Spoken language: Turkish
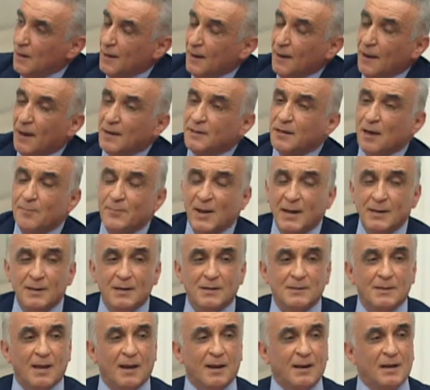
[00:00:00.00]

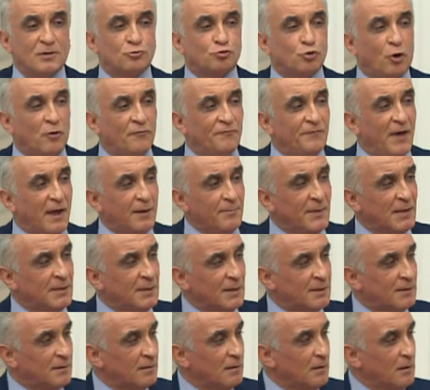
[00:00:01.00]
Egemenliklerine son
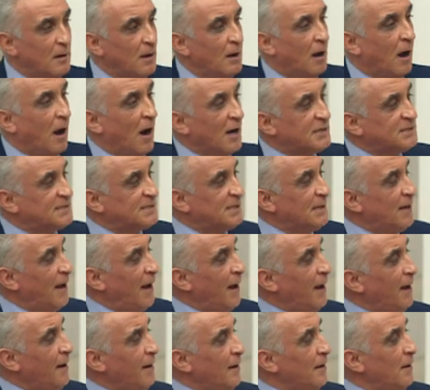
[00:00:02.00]
vermedik.
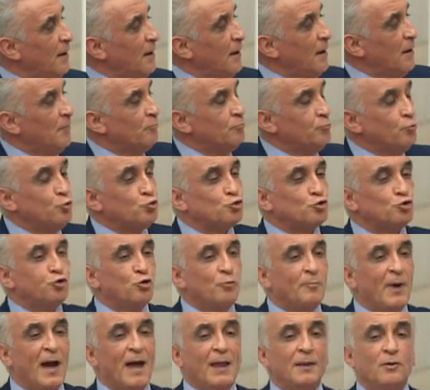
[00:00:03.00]
Aksine
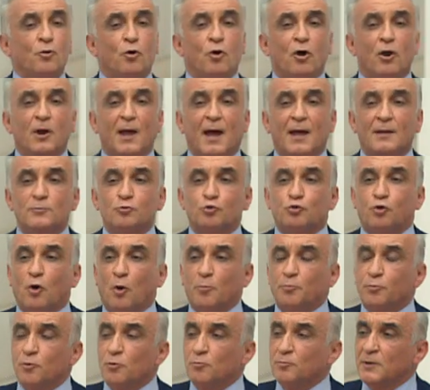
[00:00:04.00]
Müslüman olan
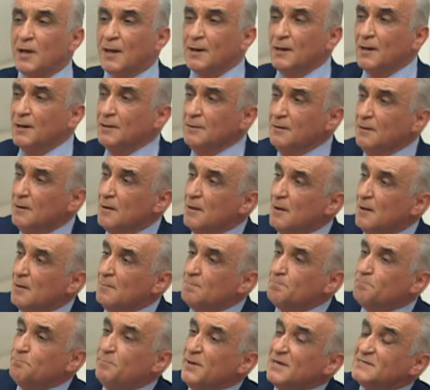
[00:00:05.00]
toplumların
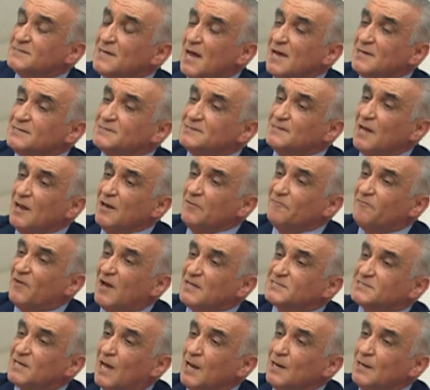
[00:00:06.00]
Bizans'tan
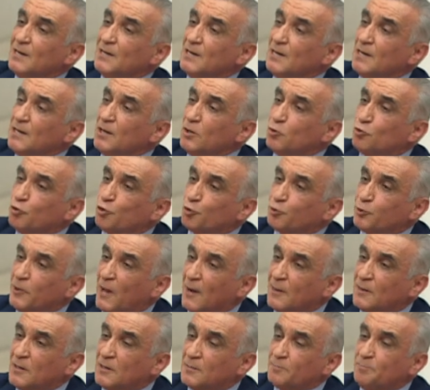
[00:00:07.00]
vasallığını
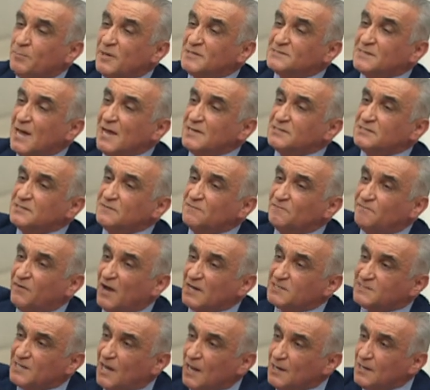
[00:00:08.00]
kurtardık. Bizans'ın
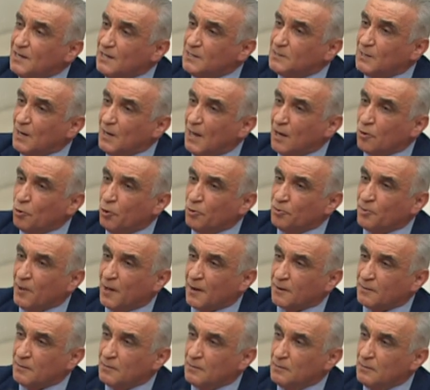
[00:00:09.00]
vasalıydılar onlar.